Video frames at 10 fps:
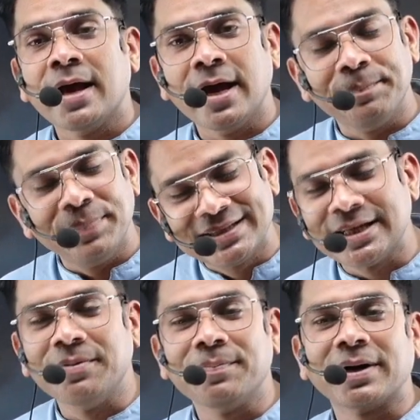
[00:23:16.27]

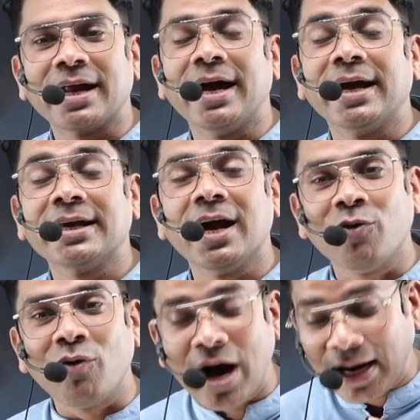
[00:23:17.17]
पीछे भी पटाया कि
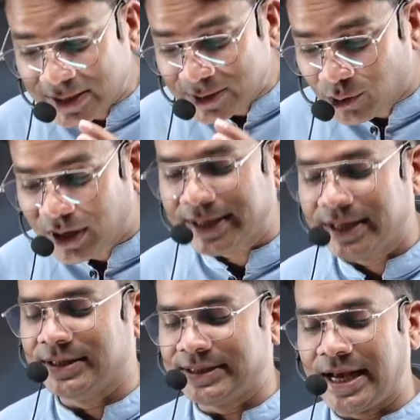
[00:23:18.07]
अखबार की जो
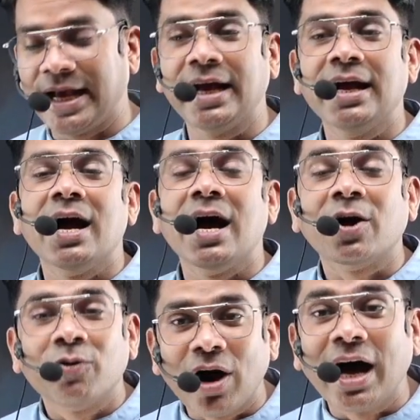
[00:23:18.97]
कटिंग्स हैं
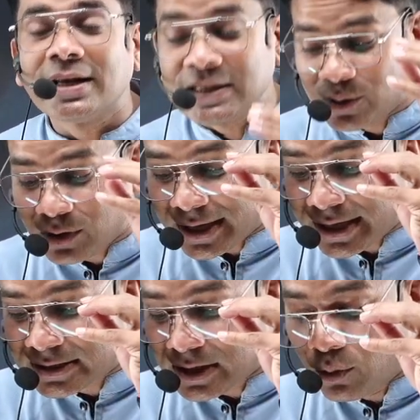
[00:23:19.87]
अखबार की जो
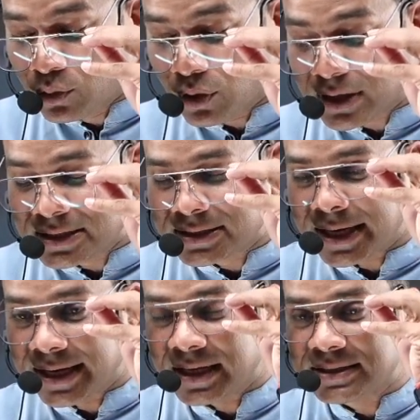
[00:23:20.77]
कटिंग्स हैं उनको किस
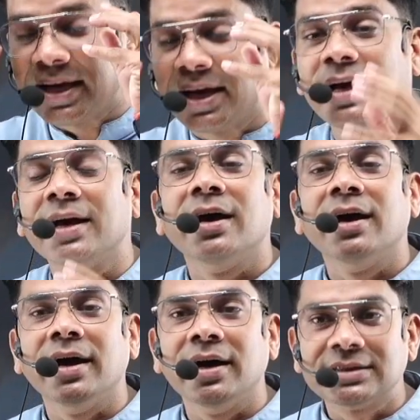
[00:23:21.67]
तरीके से
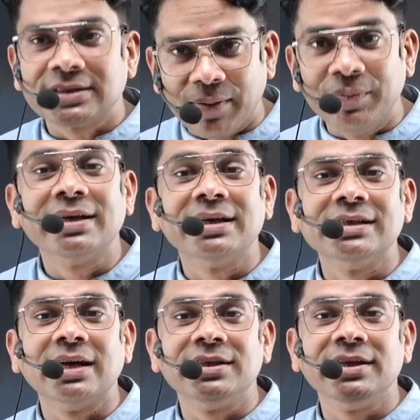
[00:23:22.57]
शामिल की
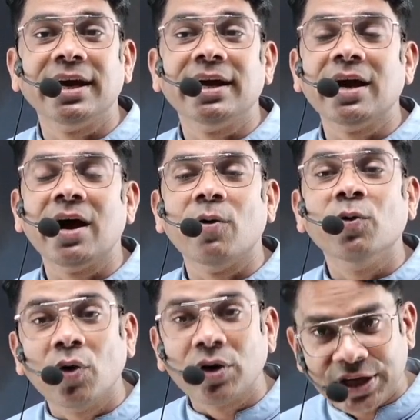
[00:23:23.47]
जाती हैं या
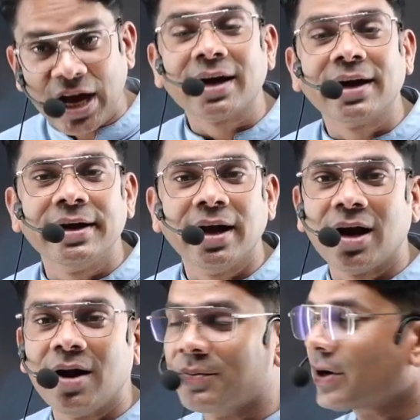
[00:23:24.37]
वो क्या करने का
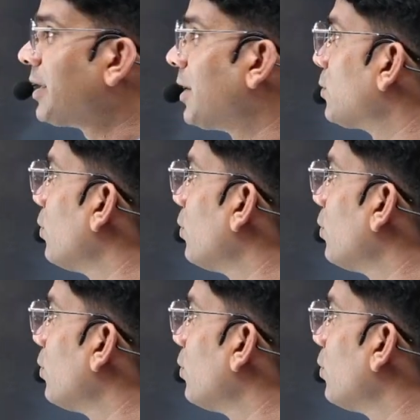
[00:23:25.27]
काम करती हैं तो